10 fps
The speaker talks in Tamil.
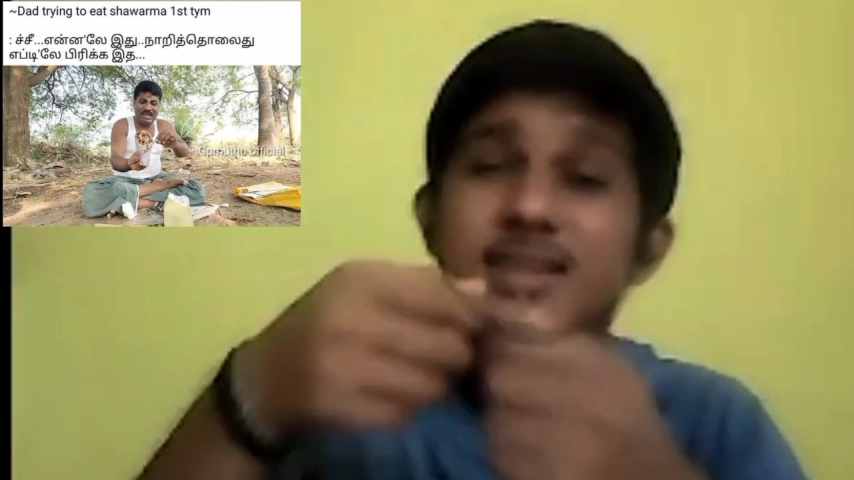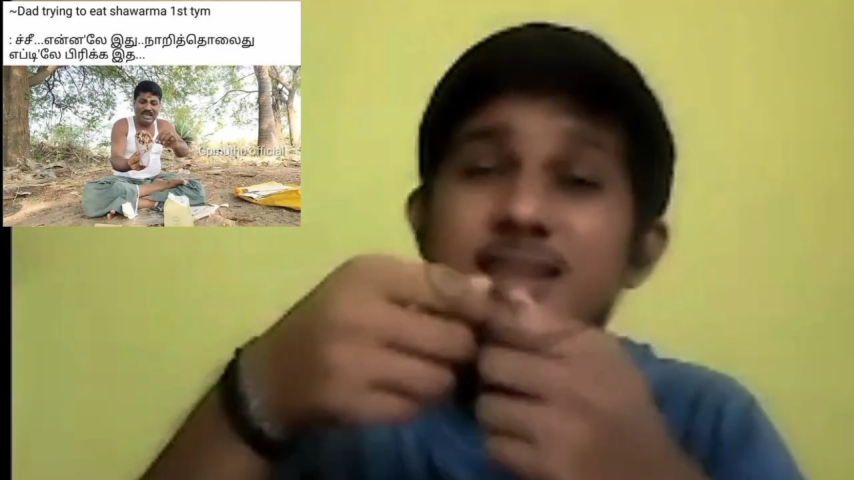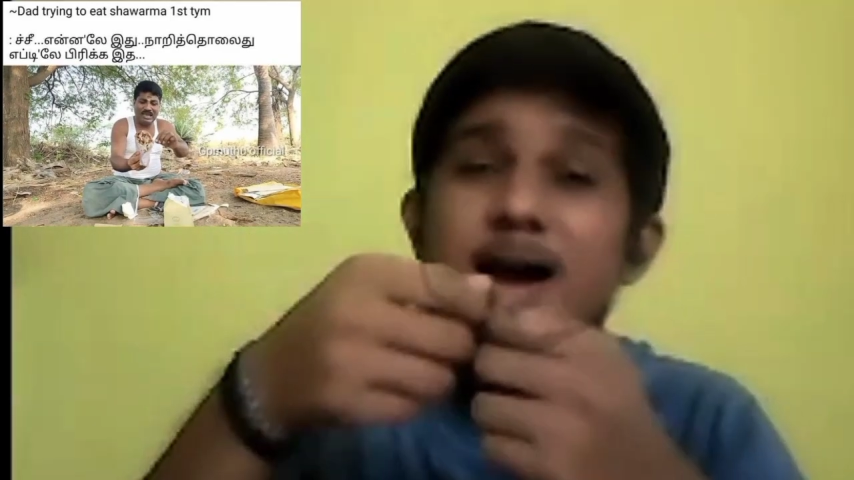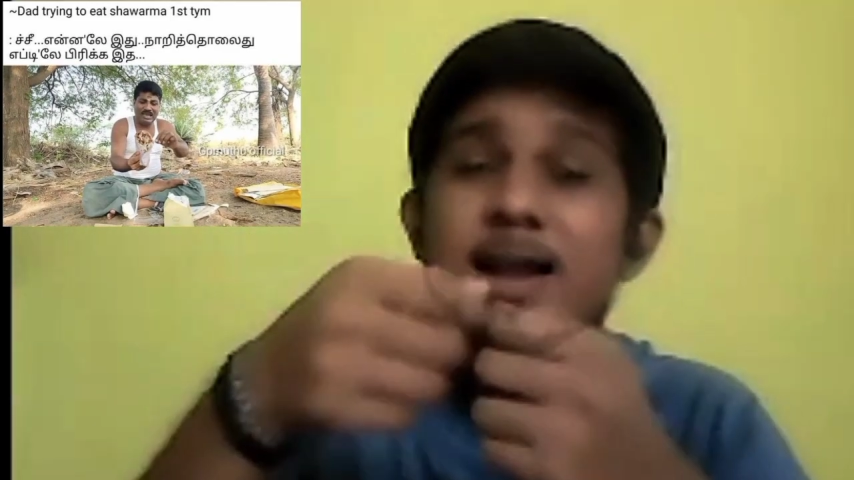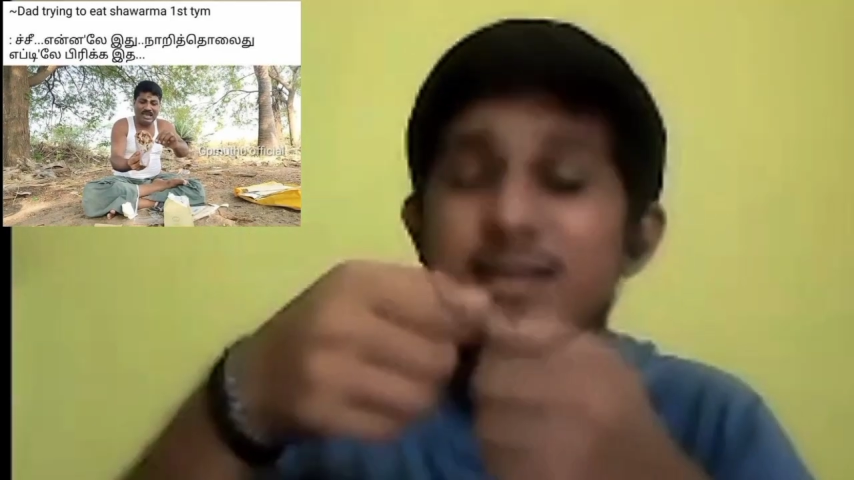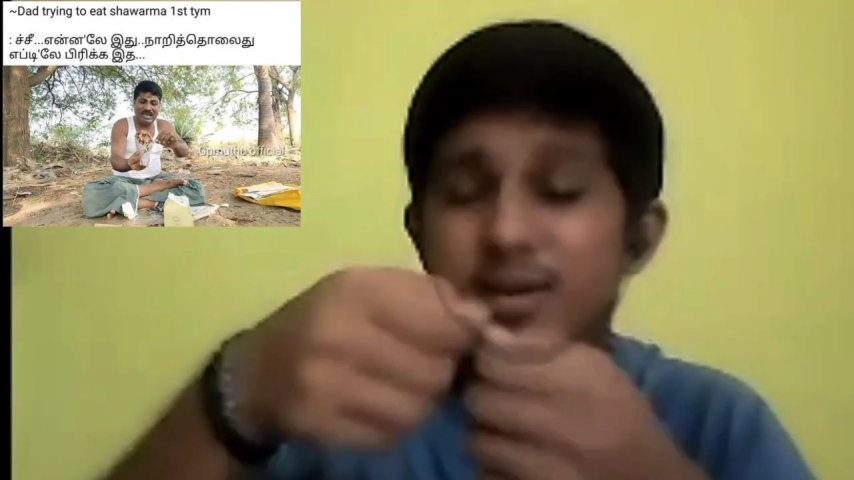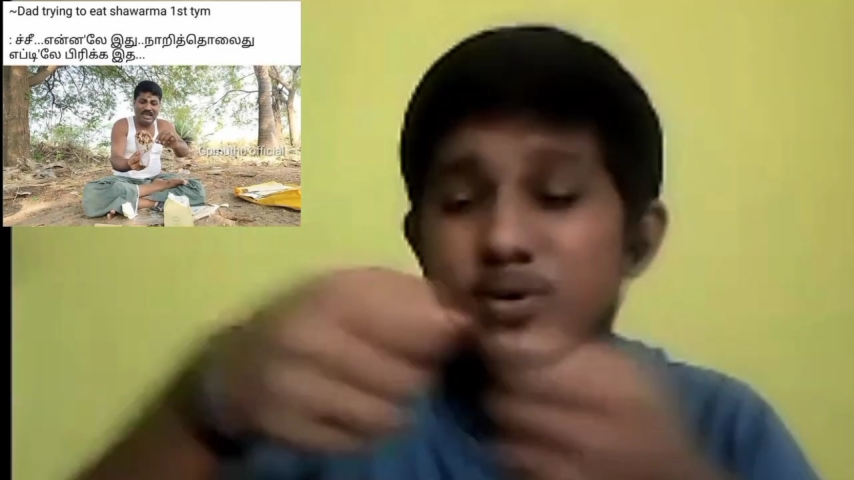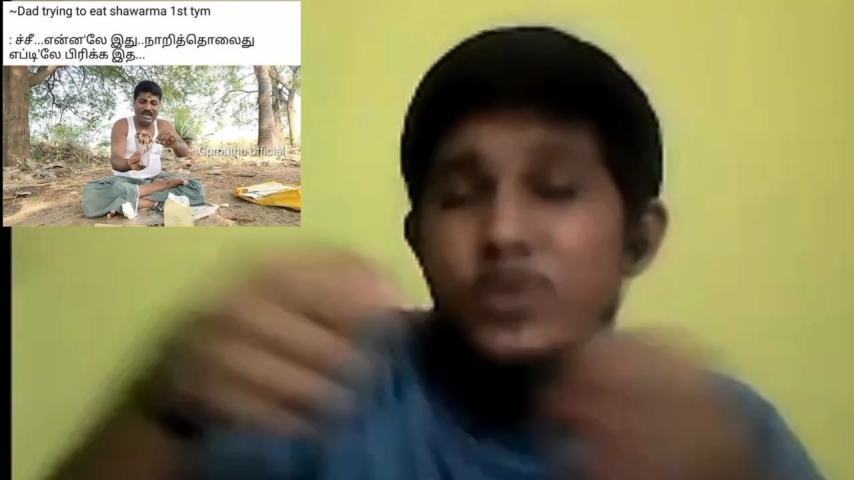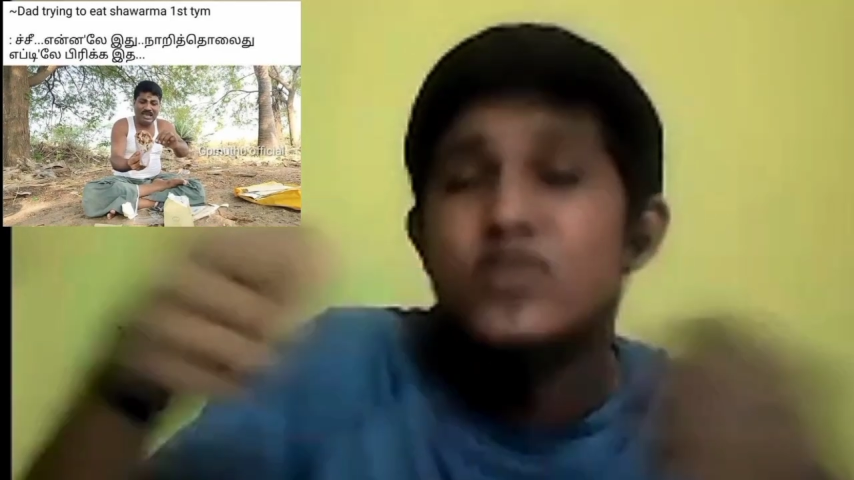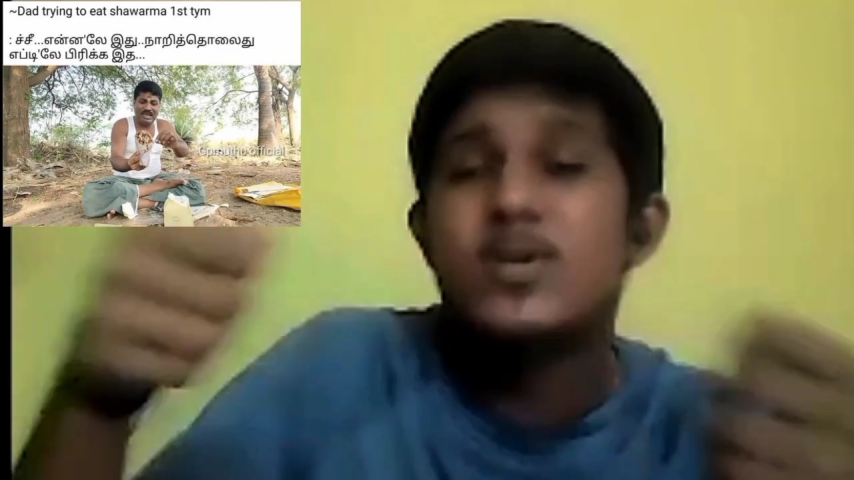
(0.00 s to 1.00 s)
இந்த காலத்துல
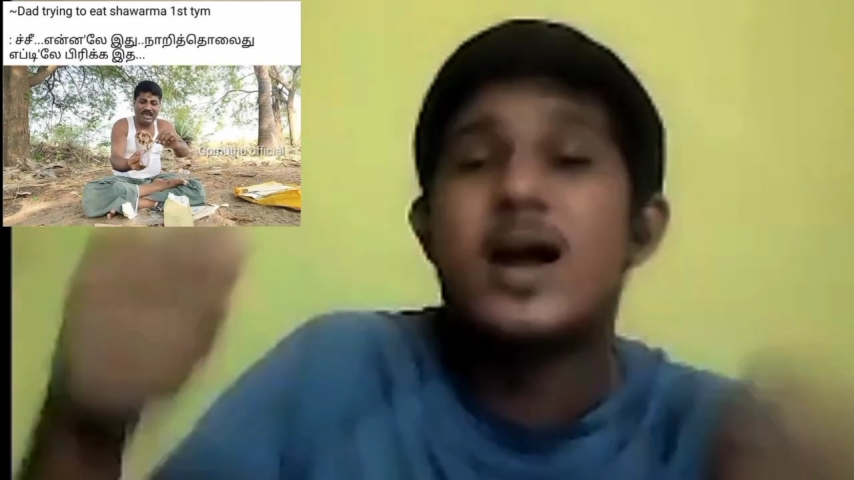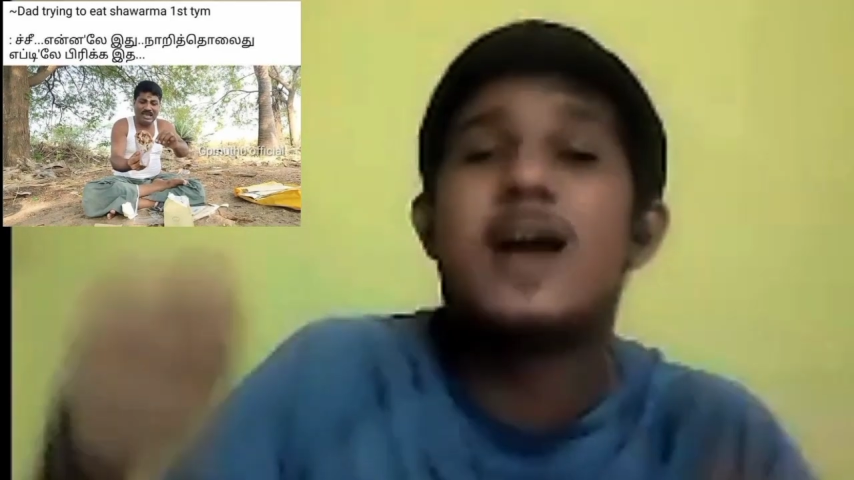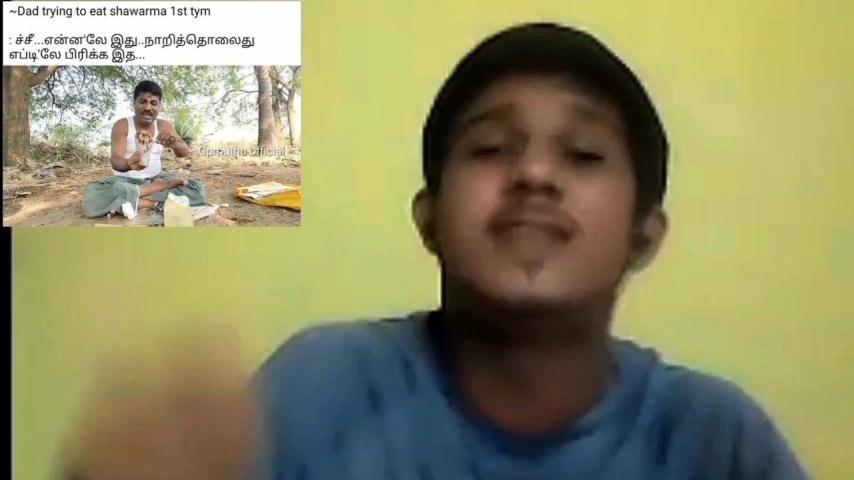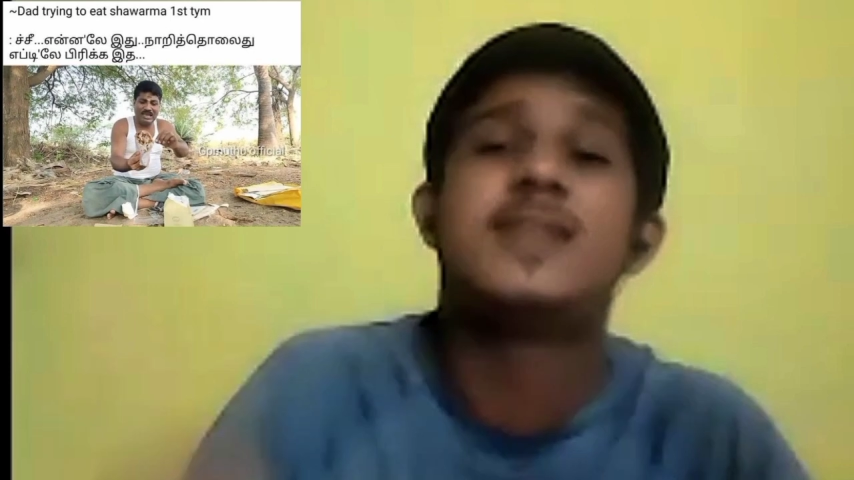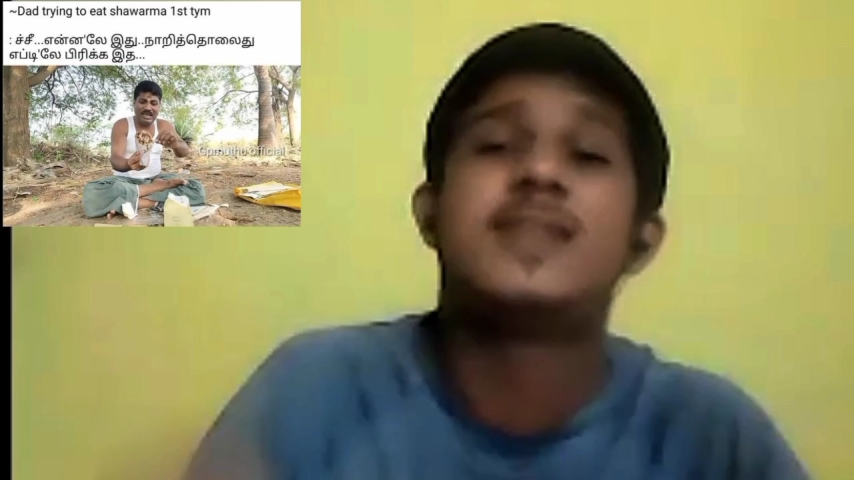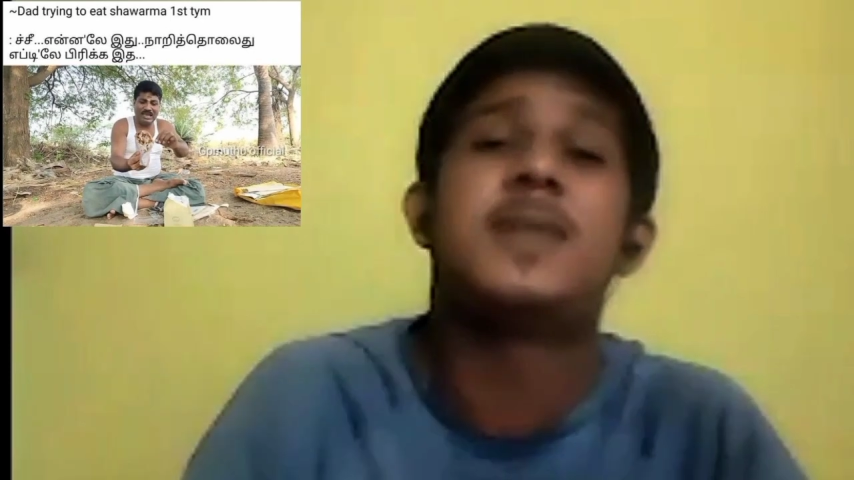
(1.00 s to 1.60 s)
நூல் விடுறாங்க